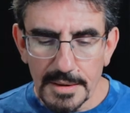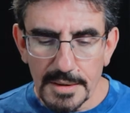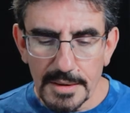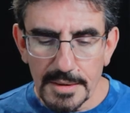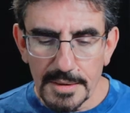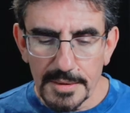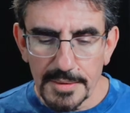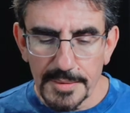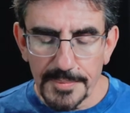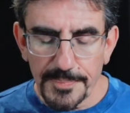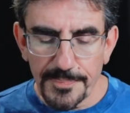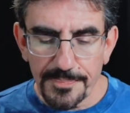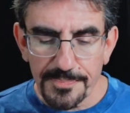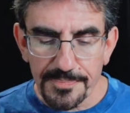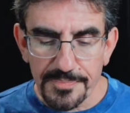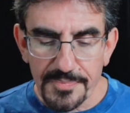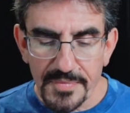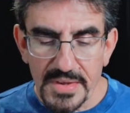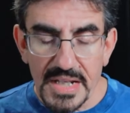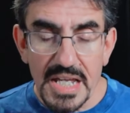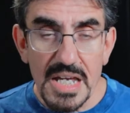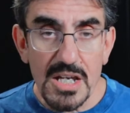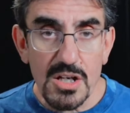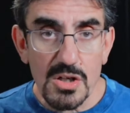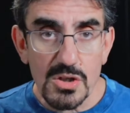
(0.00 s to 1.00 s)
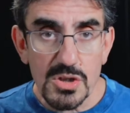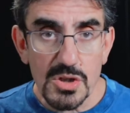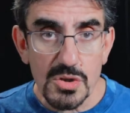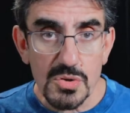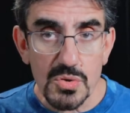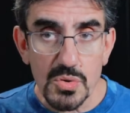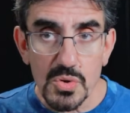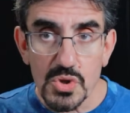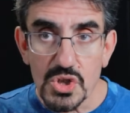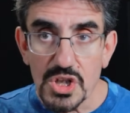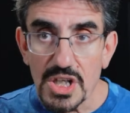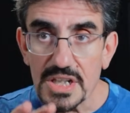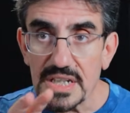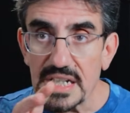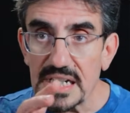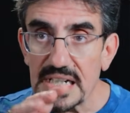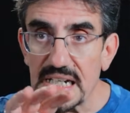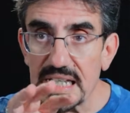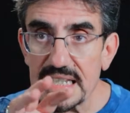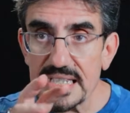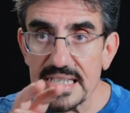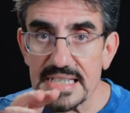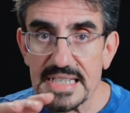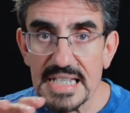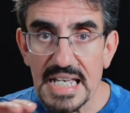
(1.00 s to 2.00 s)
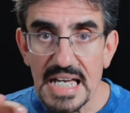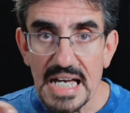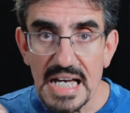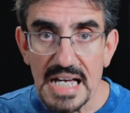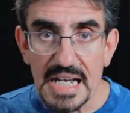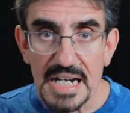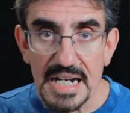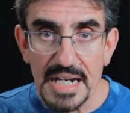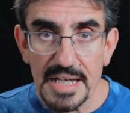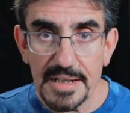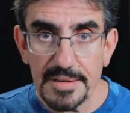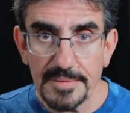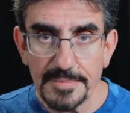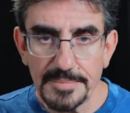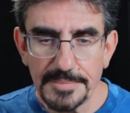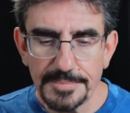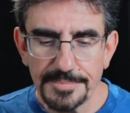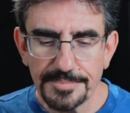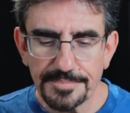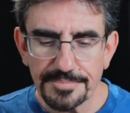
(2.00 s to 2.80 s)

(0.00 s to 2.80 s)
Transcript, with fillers: Um, che cosa succede? La scala